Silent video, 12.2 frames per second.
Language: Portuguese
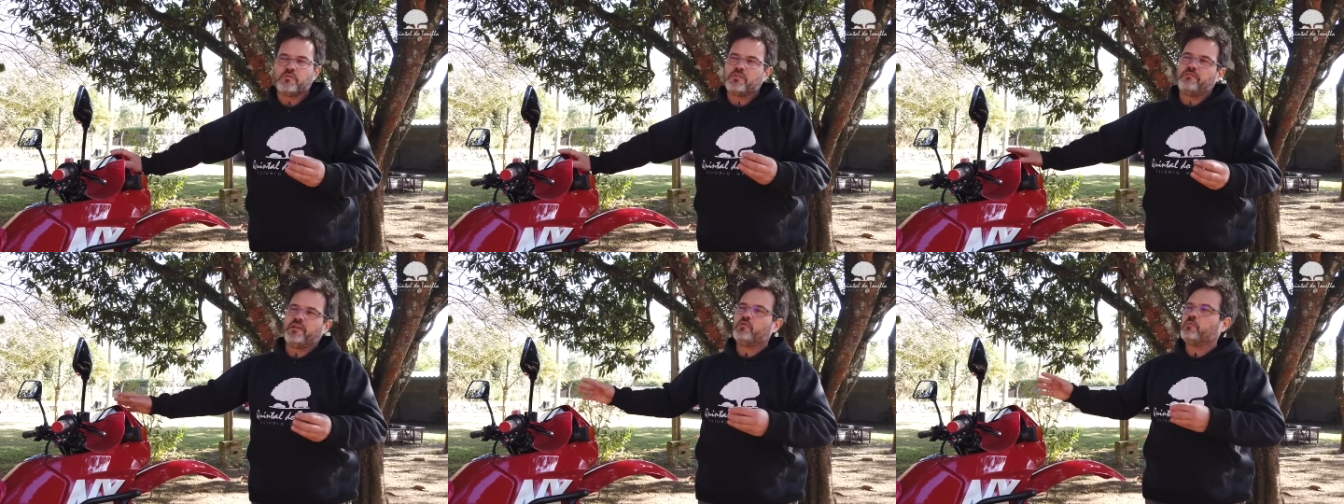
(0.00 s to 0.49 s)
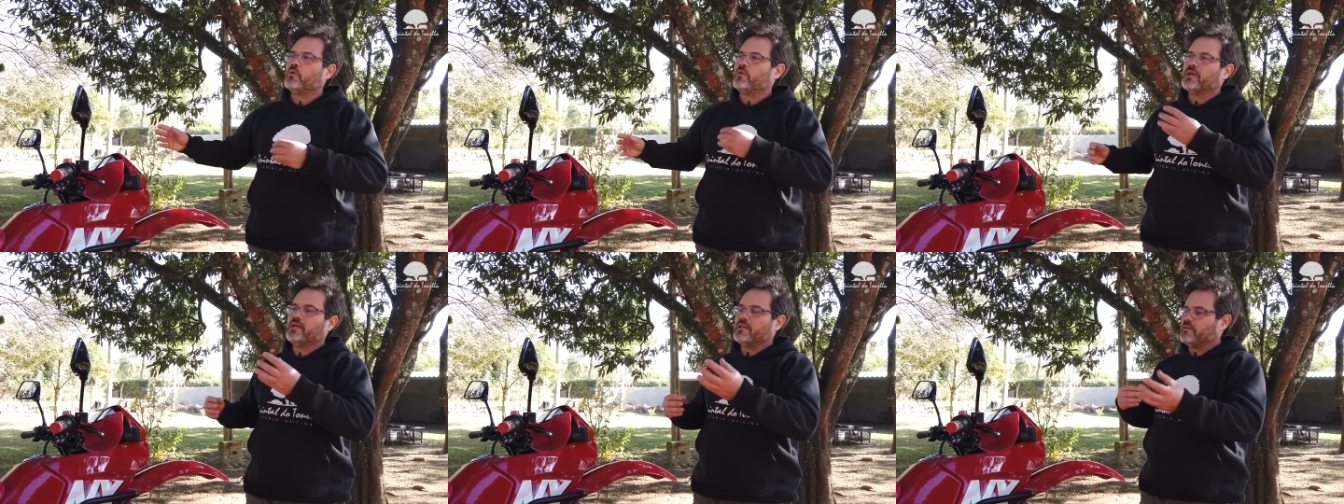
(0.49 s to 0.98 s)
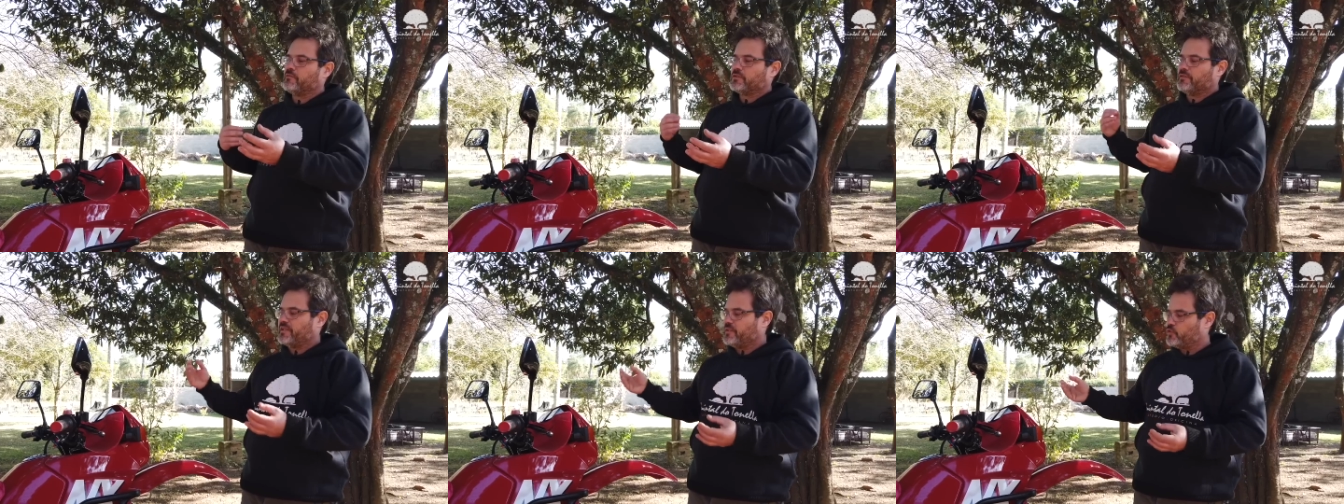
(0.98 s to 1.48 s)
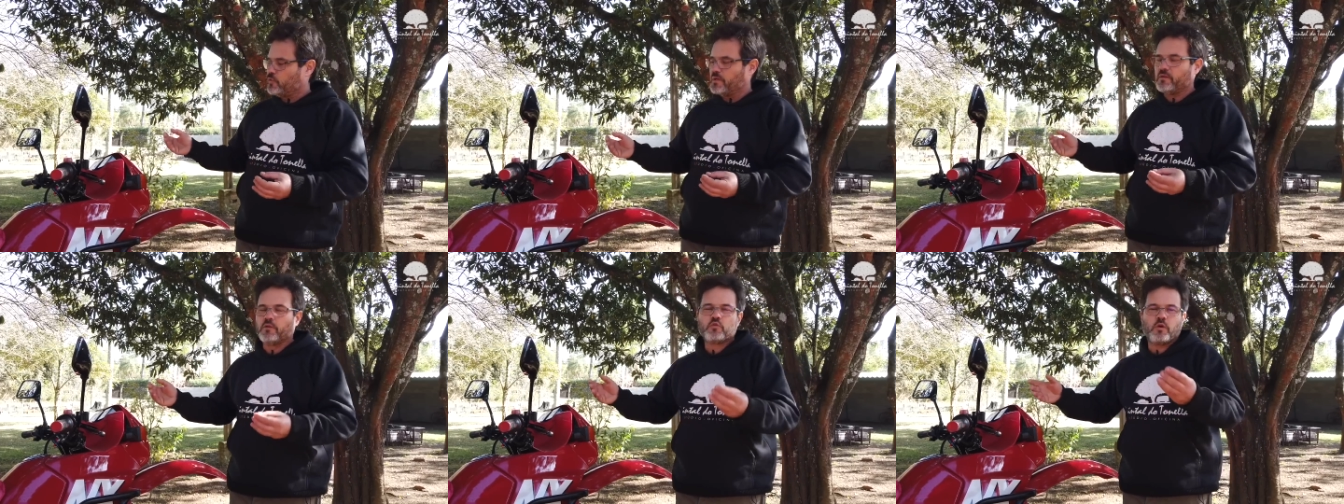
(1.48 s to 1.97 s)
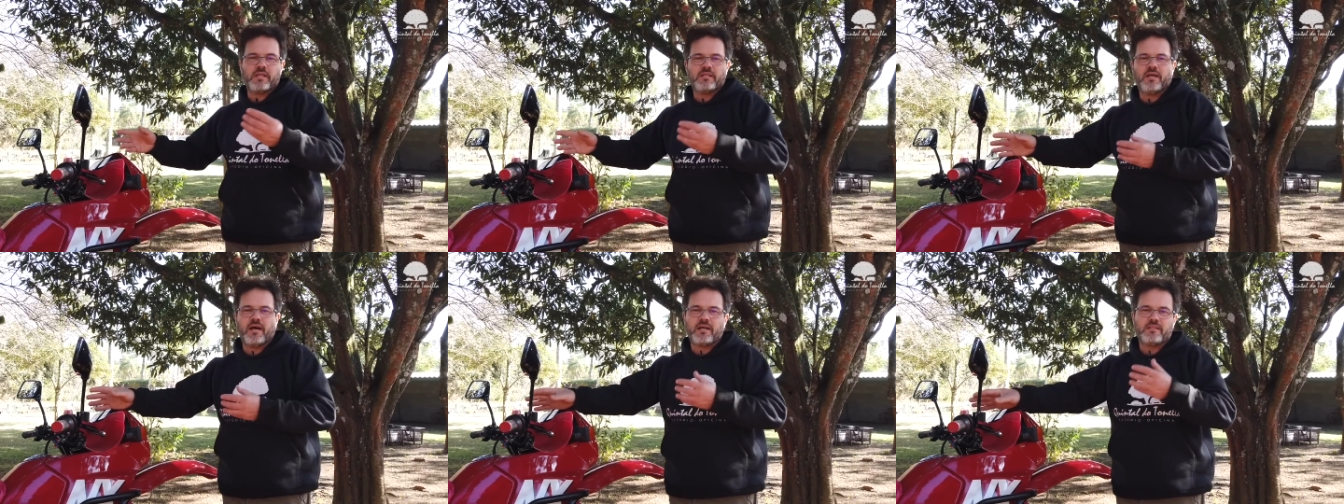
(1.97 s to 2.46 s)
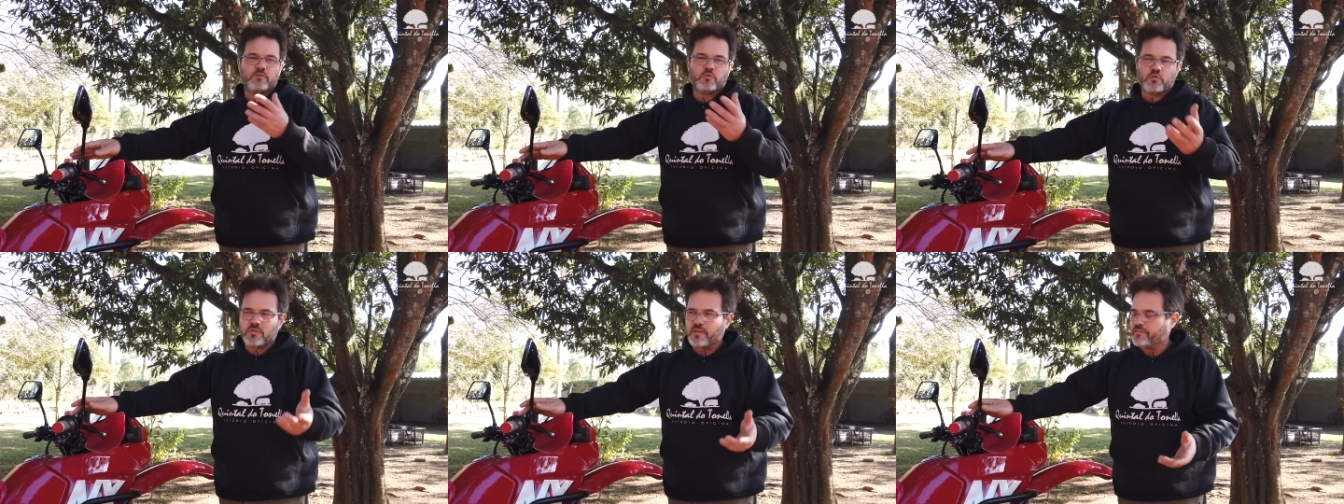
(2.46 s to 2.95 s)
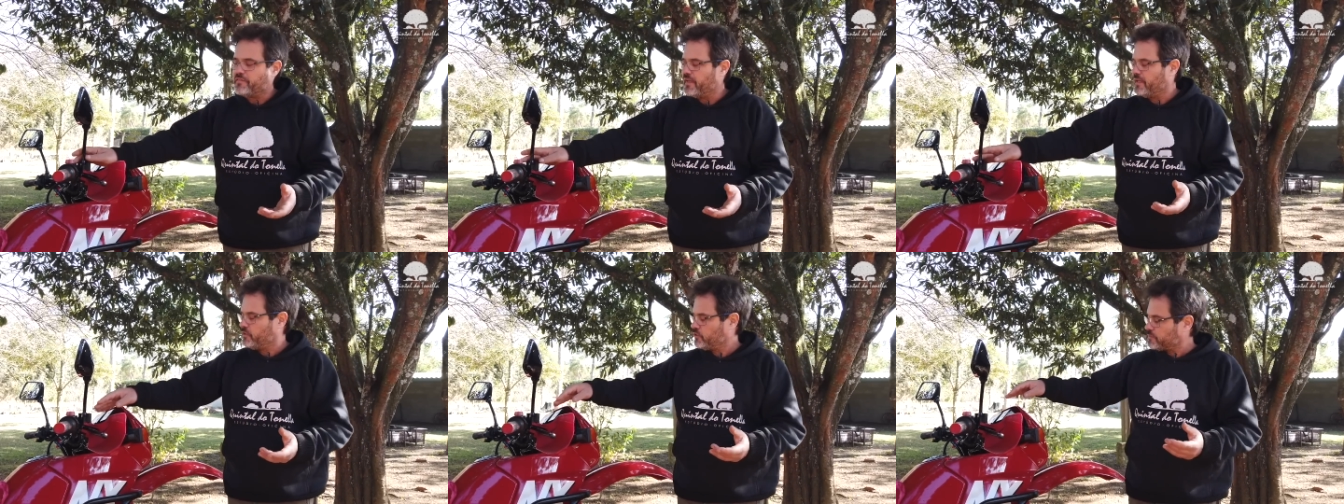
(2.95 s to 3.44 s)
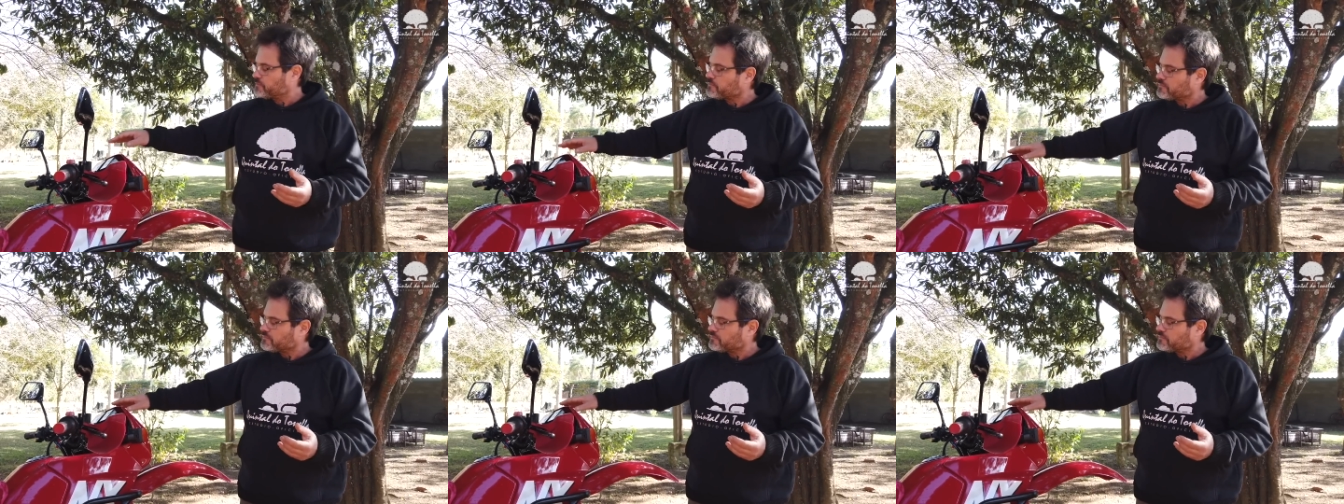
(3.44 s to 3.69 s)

Você vai explorando, você vai descobrindo as qualidades, os defeitos